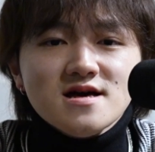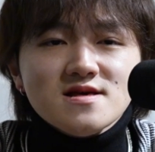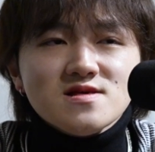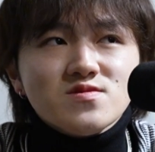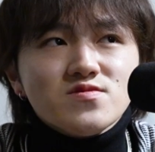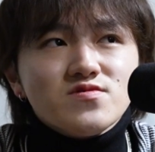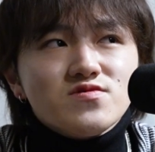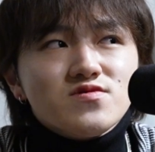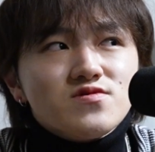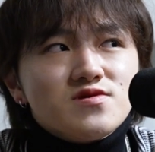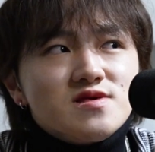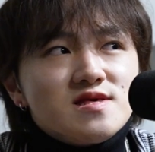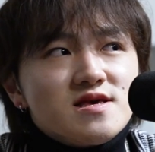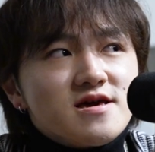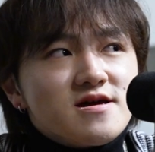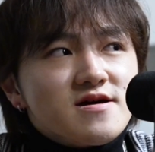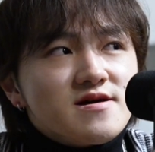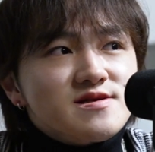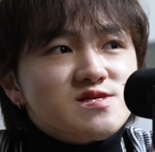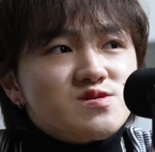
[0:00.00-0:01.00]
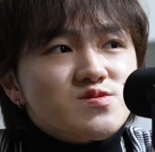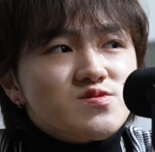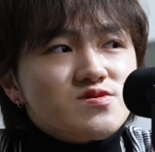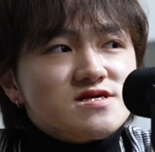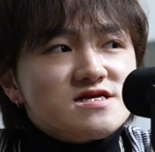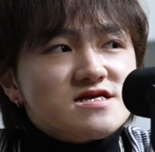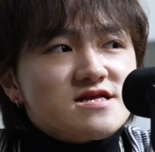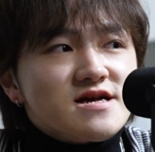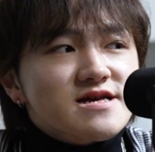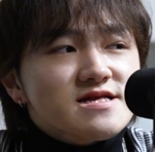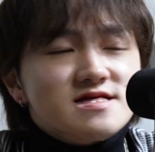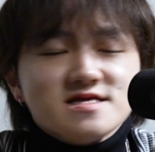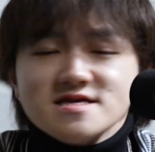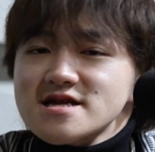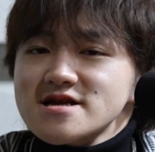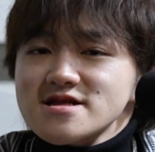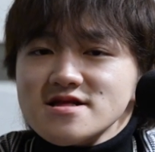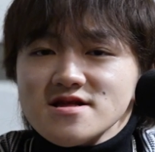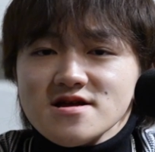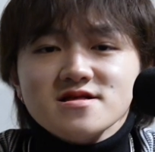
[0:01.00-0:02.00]
そういう生活をした1
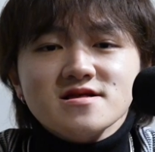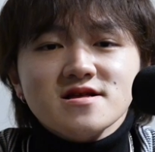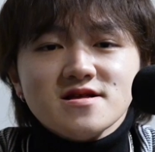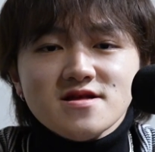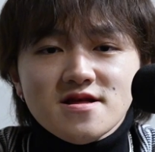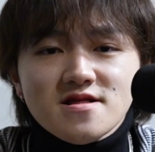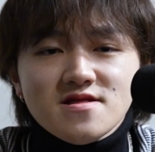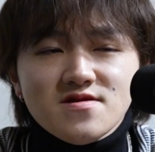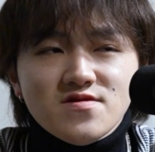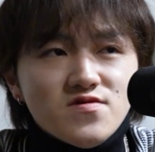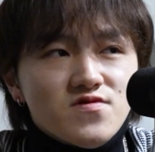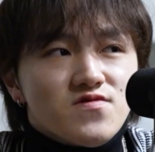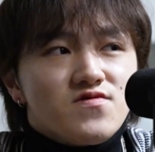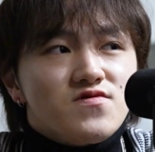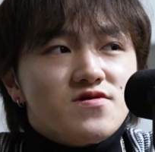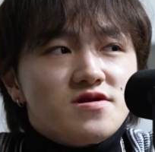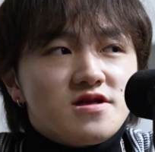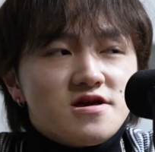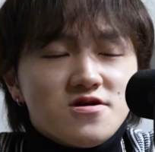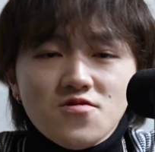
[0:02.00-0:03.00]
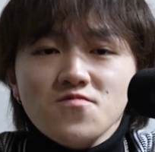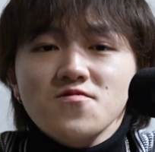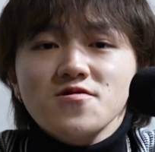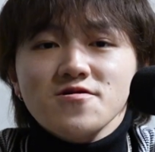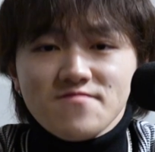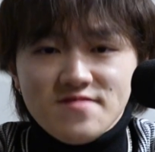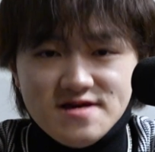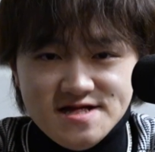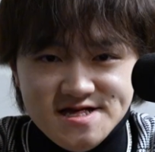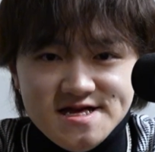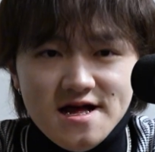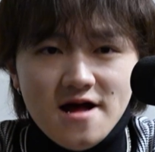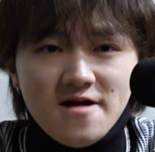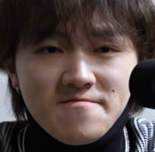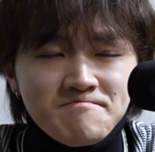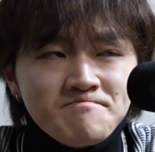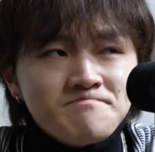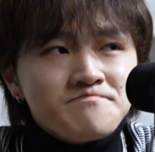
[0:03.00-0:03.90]
年だったなっていうふうに思いました。